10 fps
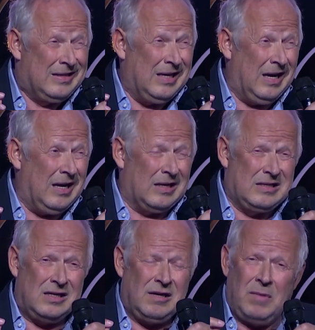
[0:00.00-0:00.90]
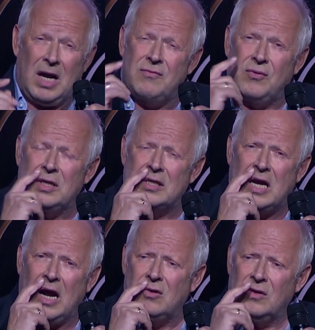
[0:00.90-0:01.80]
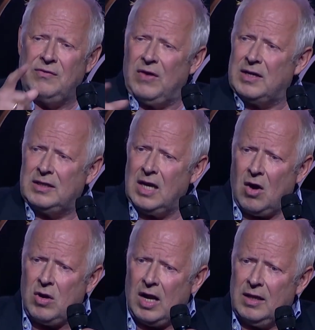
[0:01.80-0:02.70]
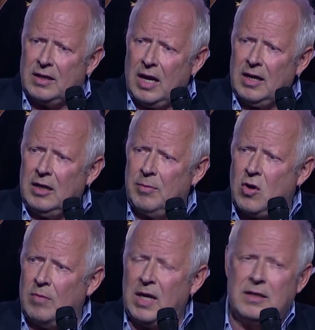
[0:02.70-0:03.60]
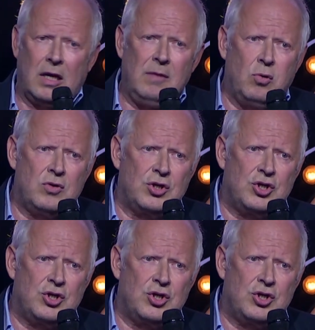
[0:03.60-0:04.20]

Die dritte Merkwürdigkeit, und die werdet ihr auch alle kennen, ihr bekommt ein Drehbuch